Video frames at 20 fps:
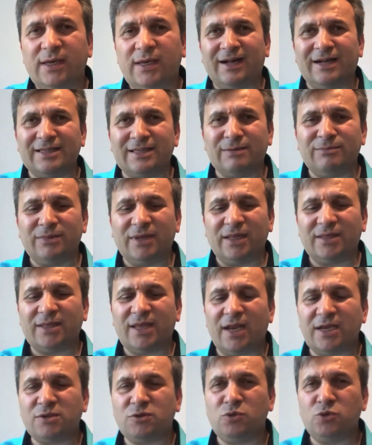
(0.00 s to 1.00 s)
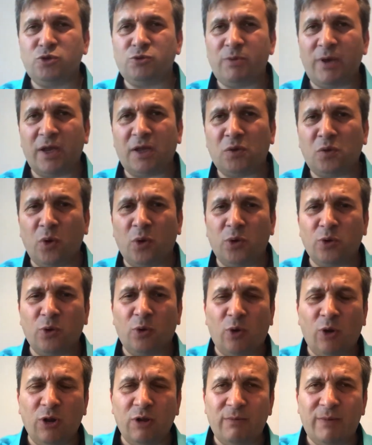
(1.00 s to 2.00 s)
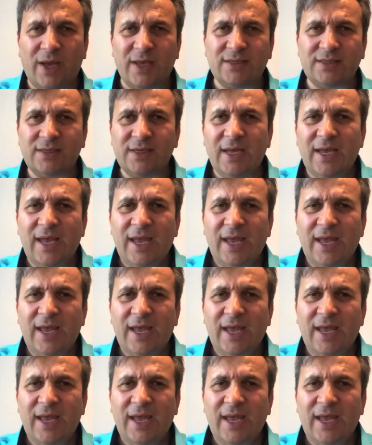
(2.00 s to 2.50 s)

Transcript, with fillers: adamla ters düşmek doğru olmaz